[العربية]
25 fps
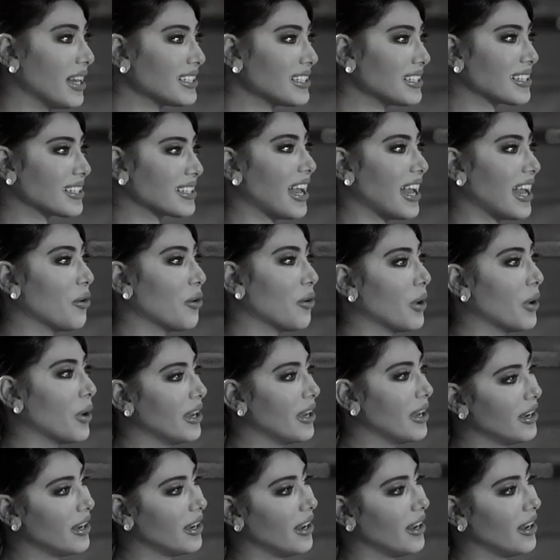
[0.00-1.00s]
ايست
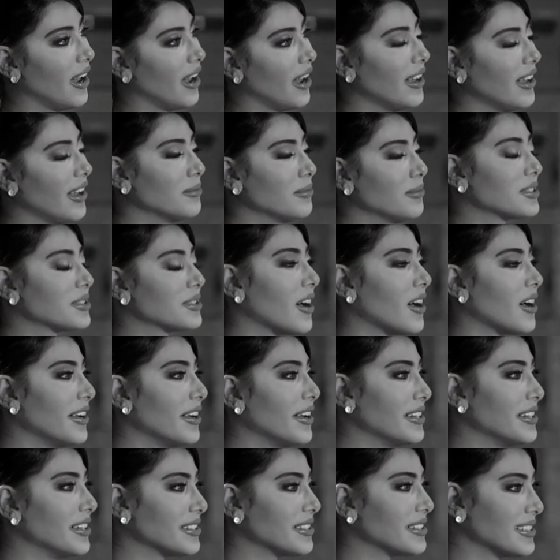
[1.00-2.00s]
الأول العالم
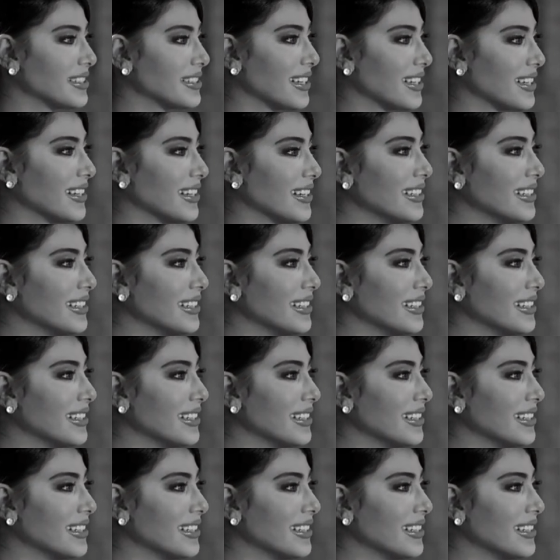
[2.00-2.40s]
السادس